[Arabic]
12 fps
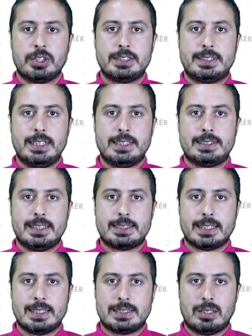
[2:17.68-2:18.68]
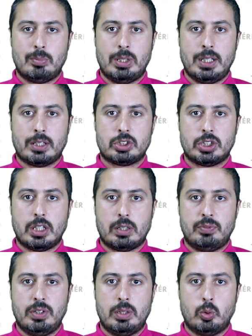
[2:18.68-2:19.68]
السي اس اس أصدر بليغ شكر
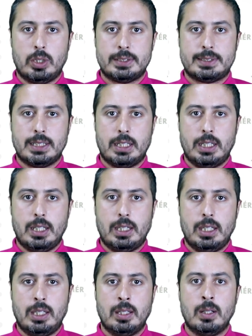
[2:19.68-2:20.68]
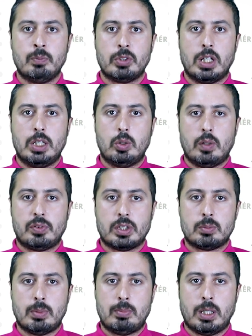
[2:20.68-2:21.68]
فيه المؤسسة هذه اللي
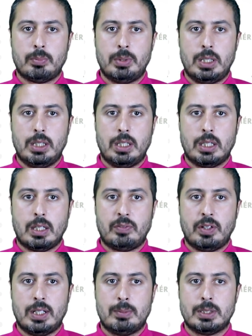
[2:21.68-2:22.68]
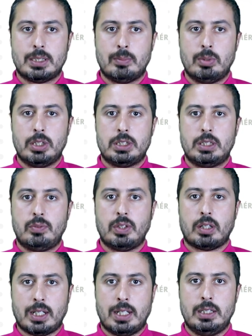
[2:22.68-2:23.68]
وفرت مبلغ مالي إضافي على ما تم
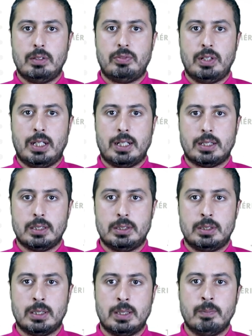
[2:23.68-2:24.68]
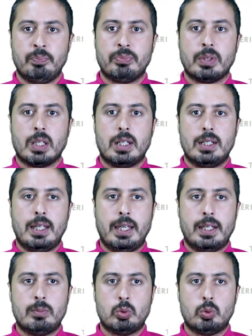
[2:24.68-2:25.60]
الاتفاق عليه في العقد الهيئة